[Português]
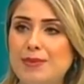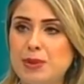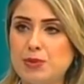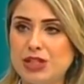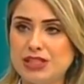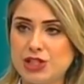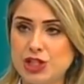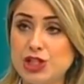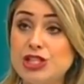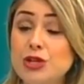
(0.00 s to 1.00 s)
a memória da
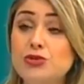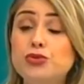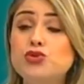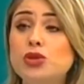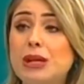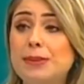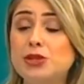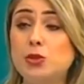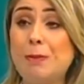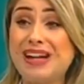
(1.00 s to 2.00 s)
gente. Tem um
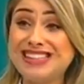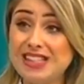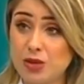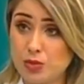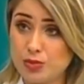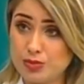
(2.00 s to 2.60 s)
funcionamento padrão?